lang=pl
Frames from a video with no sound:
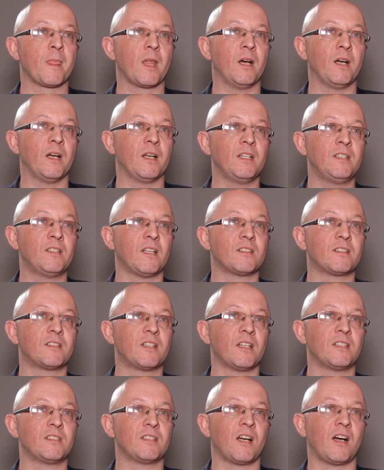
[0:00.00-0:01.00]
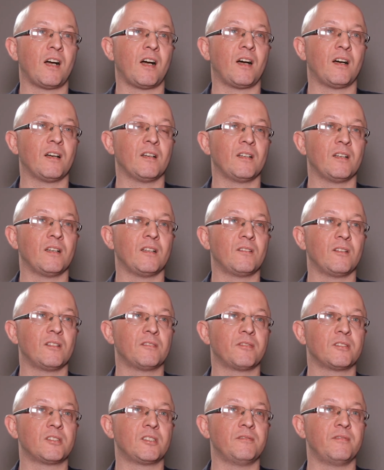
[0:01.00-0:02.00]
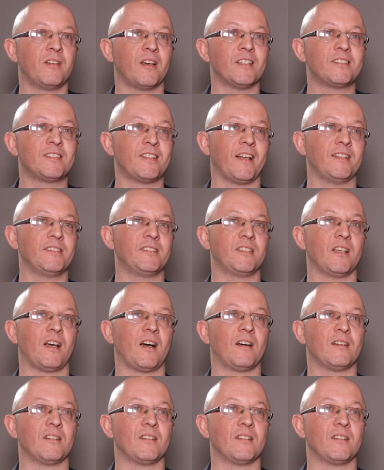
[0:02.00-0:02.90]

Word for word: E, I ta trzecia e, to jest właściwie esencja,